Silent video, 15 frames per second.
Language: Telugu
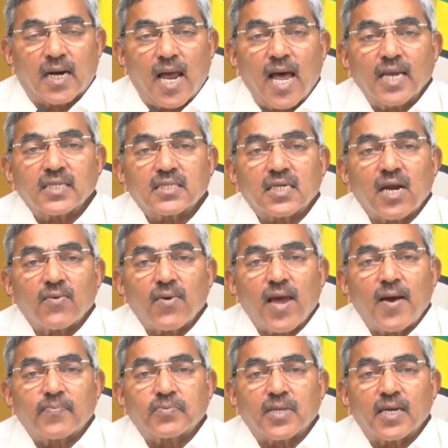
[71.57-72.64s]
రాష్ట్ర
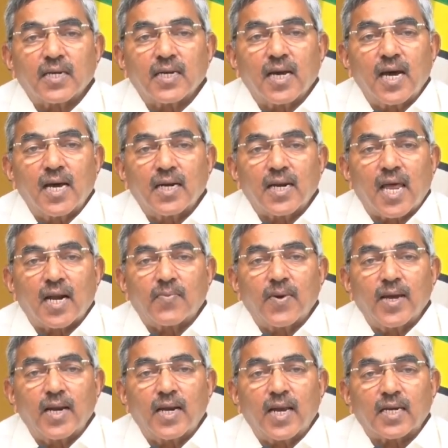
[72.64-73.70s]
వ్యాప్తంగా
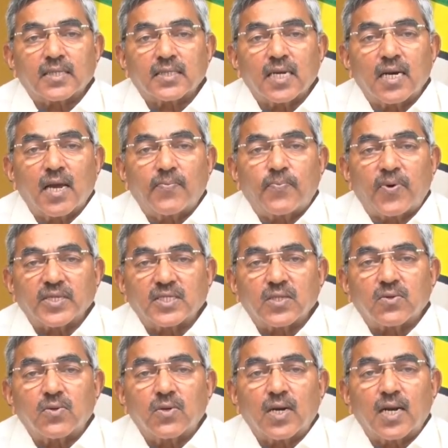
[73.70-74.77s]
నలభై లక్షల
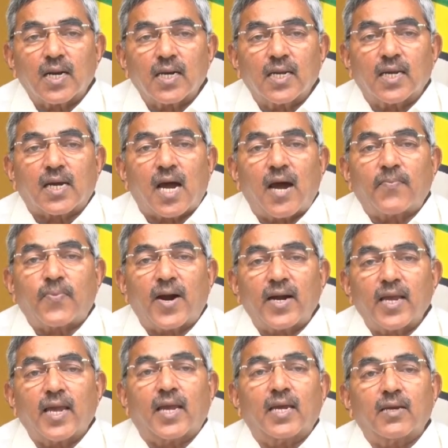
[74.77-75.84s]
పసికూనల్ని
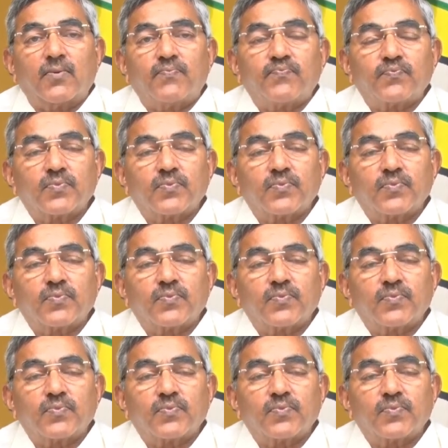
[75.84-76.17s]
కాపాడే